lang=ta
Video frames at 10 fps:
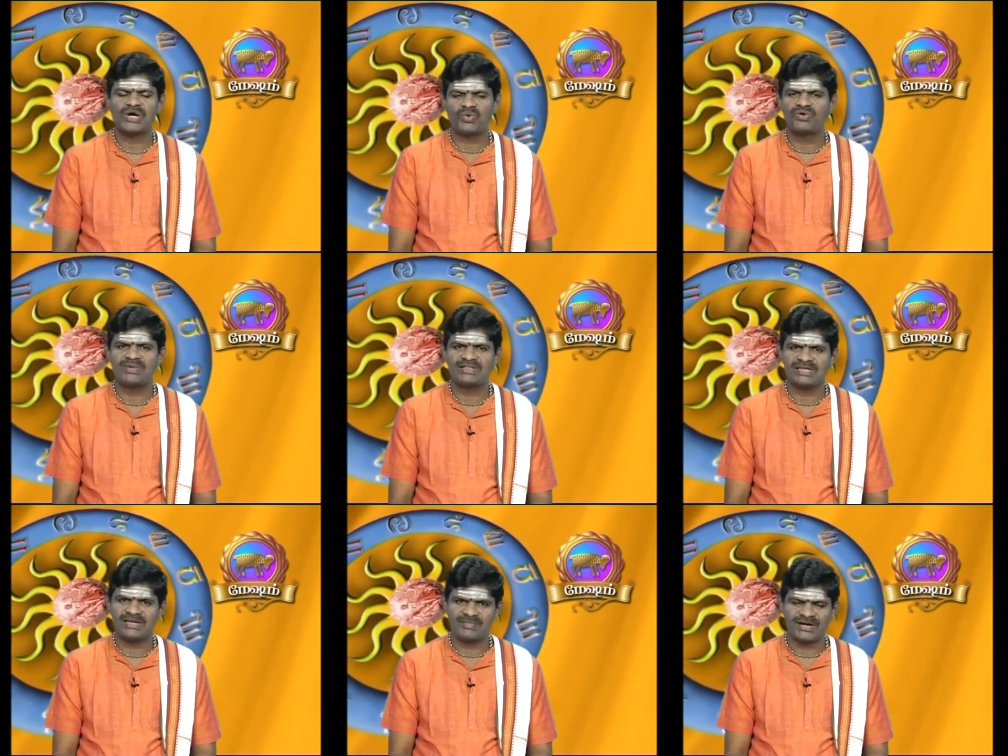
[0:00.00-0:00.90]

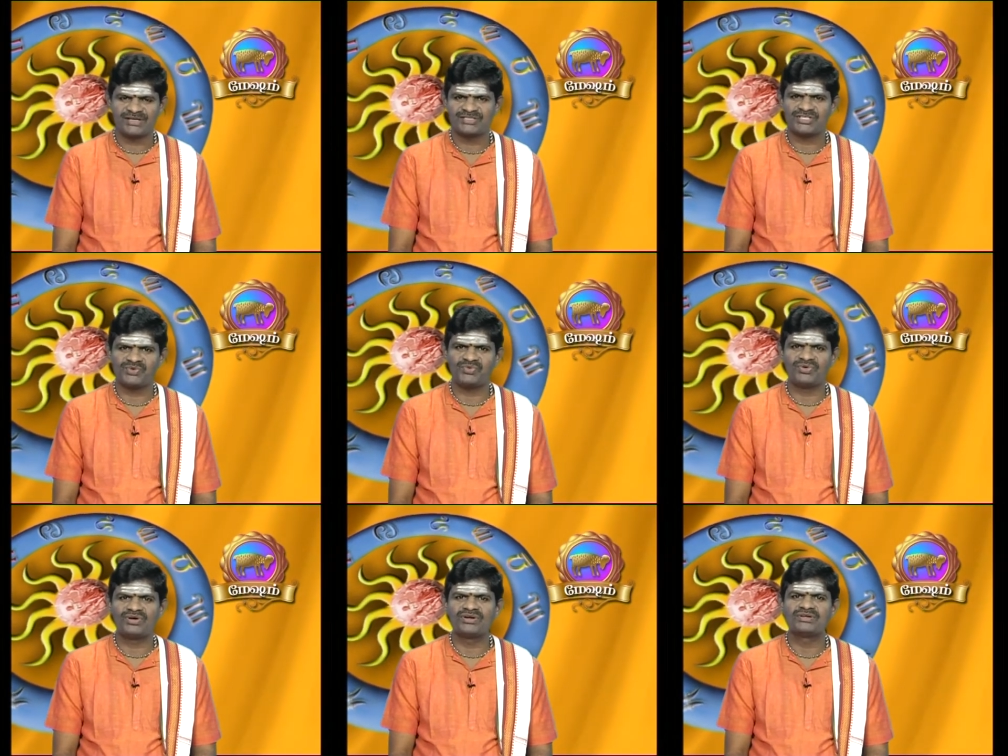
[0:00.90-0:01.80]
குடும்பத்திலே மகிழ்ச்சி
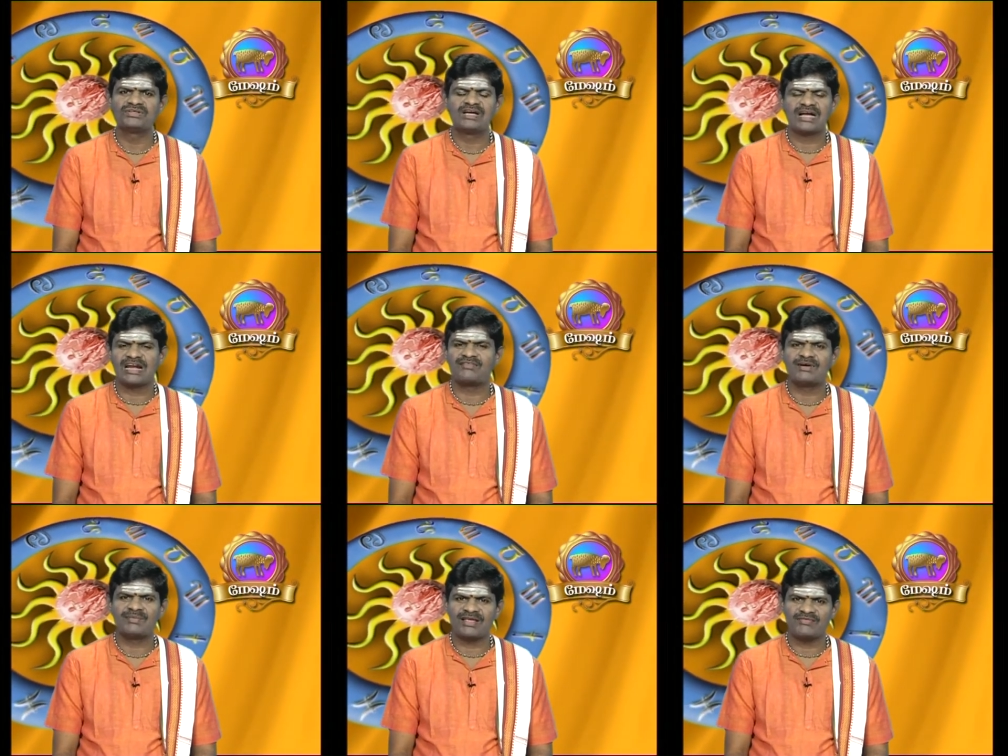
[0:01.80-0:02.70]
உண்டு
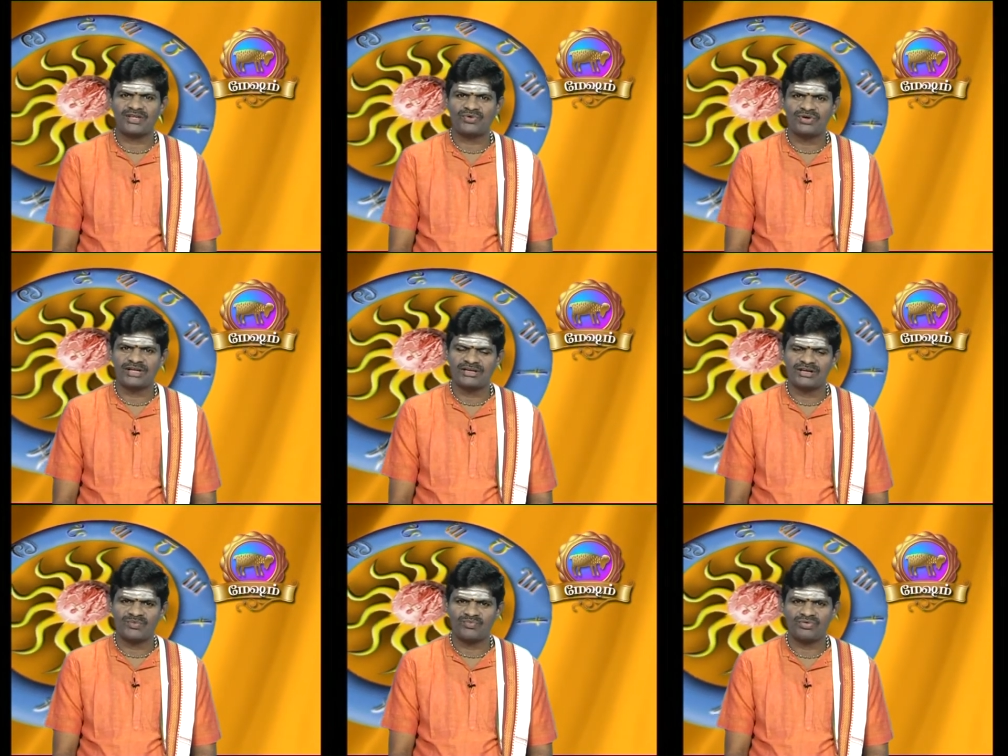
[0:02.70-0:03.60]
கணவன் மனைவிக்குள்
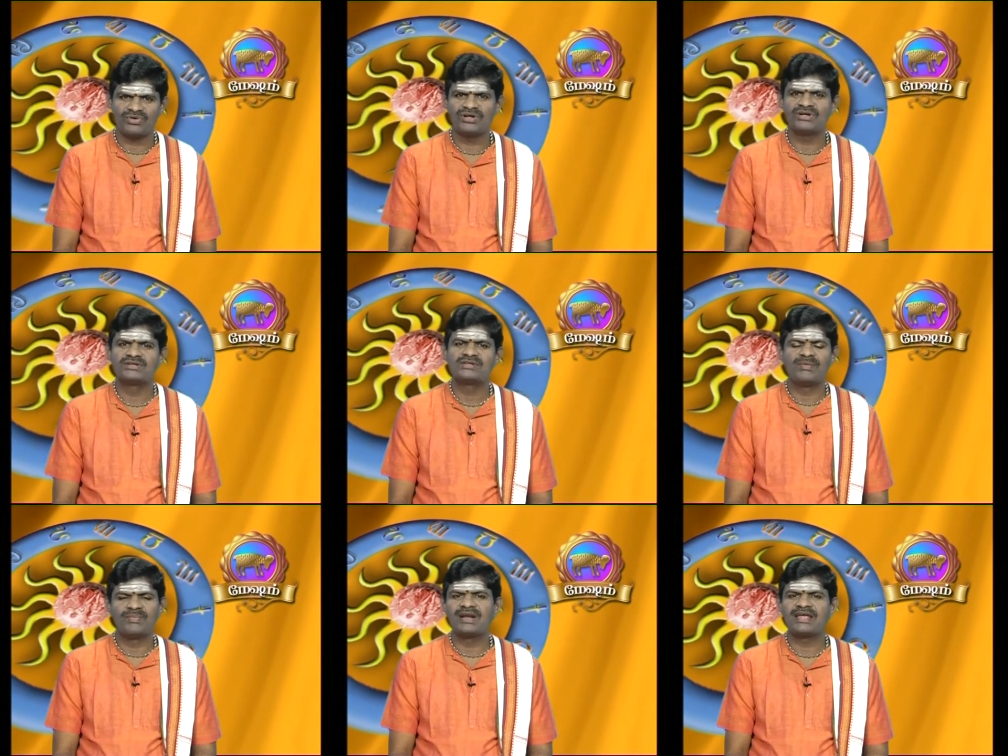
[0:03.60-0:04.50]
நெருக்கம் உண்டு
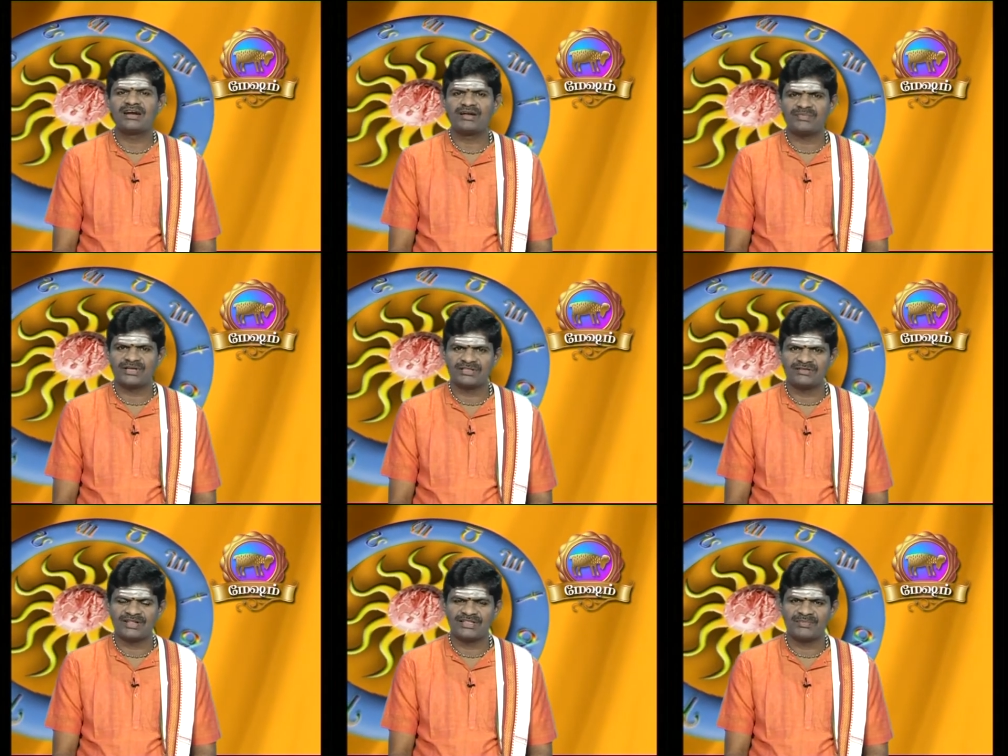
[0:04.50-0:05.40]
பிள்ளைகளிடம் இருந்து
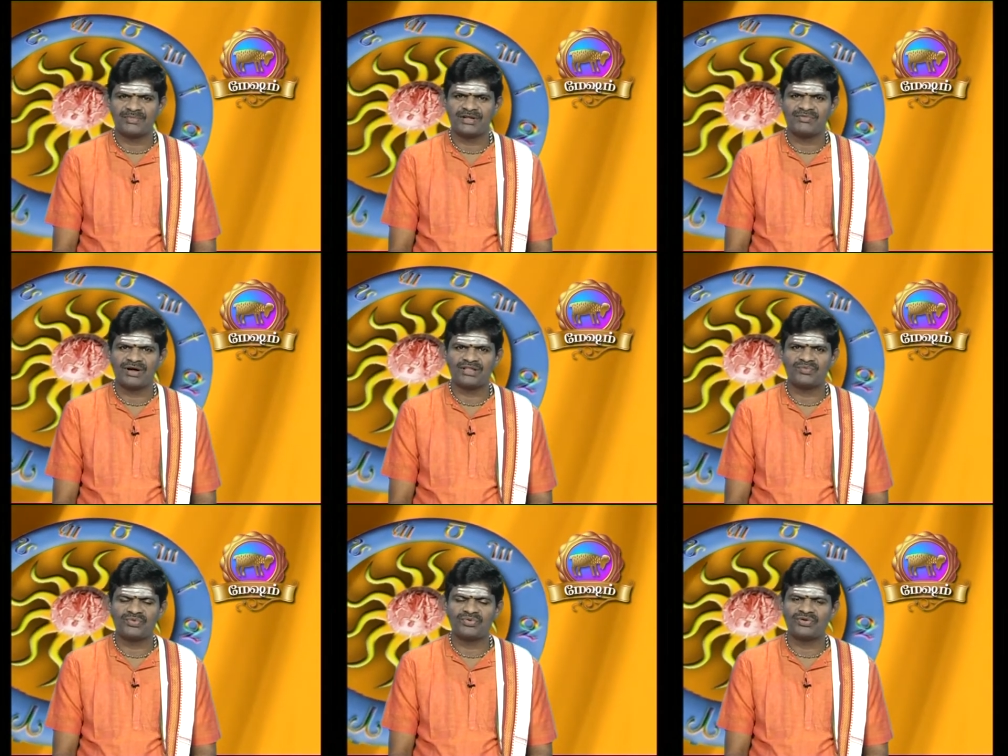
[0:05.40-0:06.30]
வந்த பிடிவாத
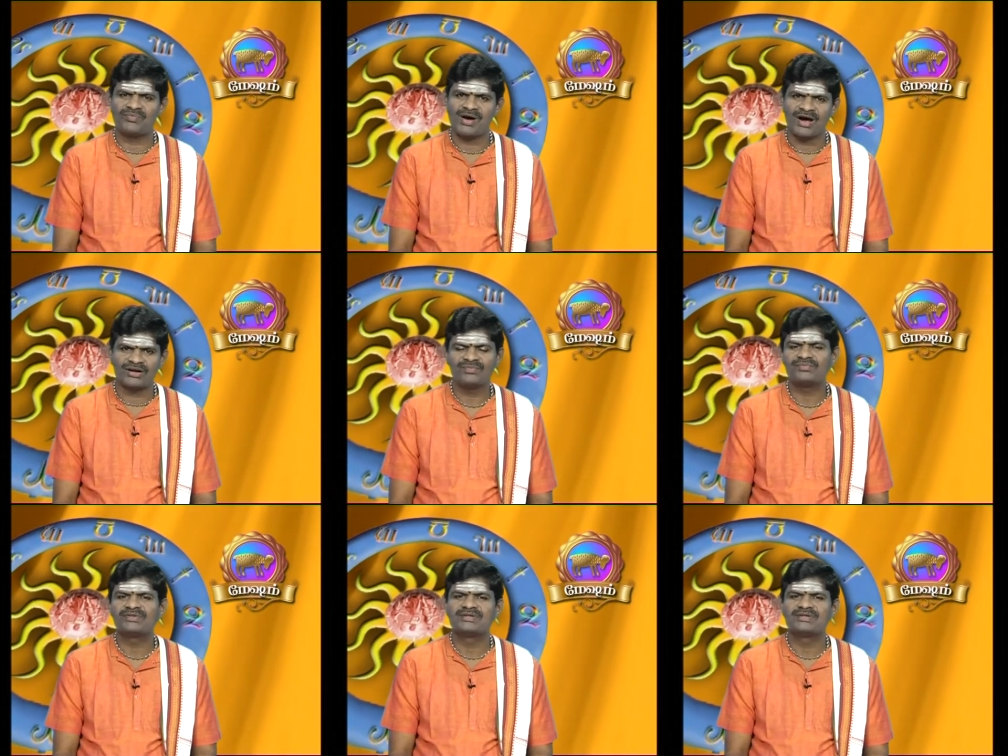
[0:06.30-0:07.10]
போக்கு மாறும்